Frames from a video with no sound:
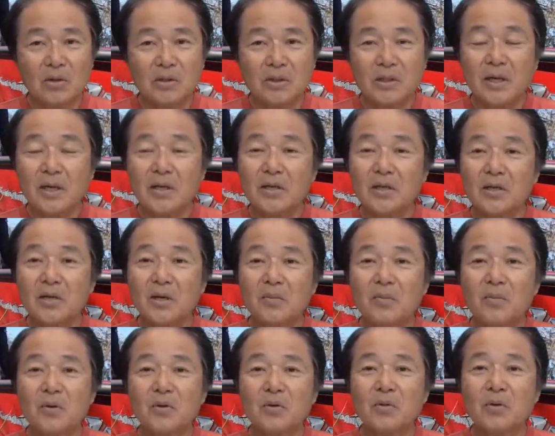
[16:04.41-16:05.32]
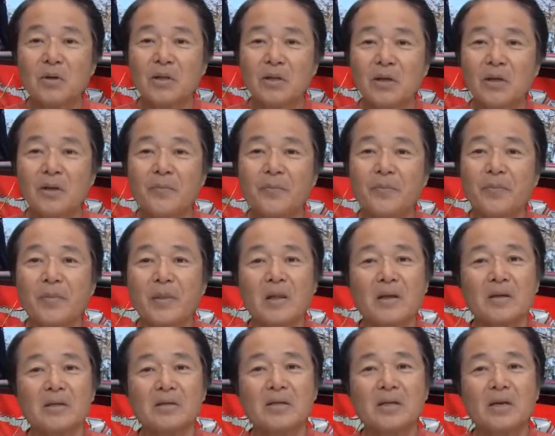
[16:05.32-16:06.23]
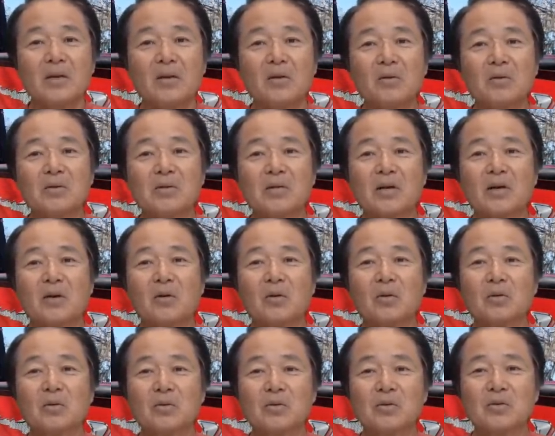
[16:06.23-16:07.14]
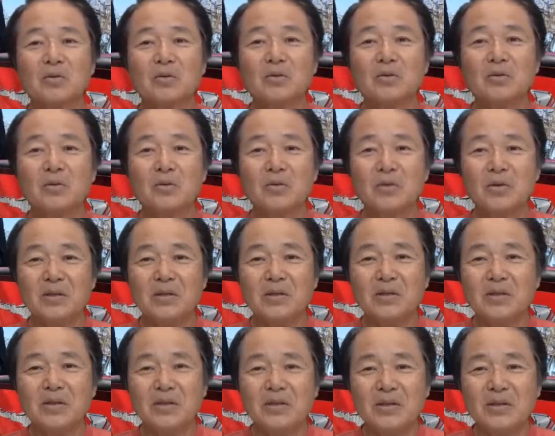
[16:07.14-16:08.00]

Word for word: チャーリー・キャンベルはね、ザラを使おうとする人に